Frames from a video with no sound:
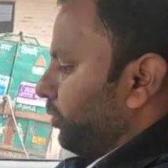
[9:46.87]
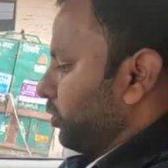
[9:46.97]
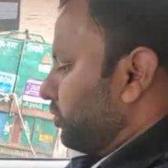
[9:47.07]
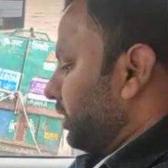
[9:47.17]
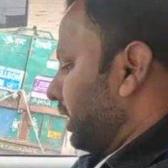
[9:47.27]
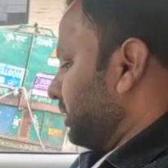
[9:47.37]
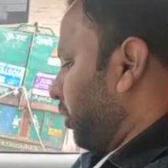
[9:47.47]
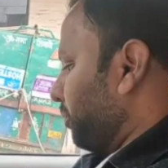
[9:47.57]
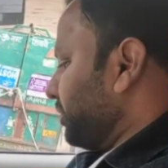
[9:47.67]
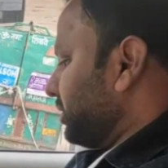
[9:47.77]
होते हैं सारे सारे
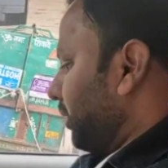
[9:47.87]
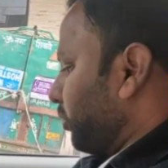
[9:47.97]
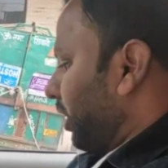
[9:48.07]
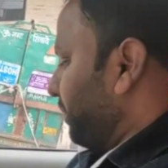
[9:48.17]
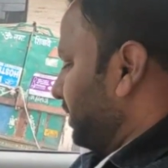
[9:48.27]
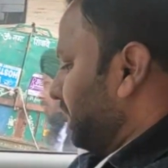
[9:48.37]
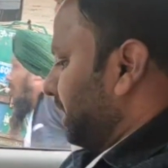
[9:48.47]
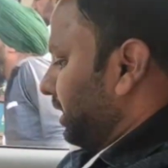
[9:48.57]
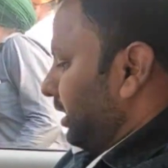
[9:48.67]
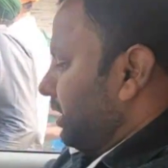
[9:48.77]
ऑप्शन आपको यहाँ पे दिए गए
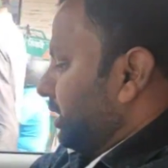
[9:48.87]
हैं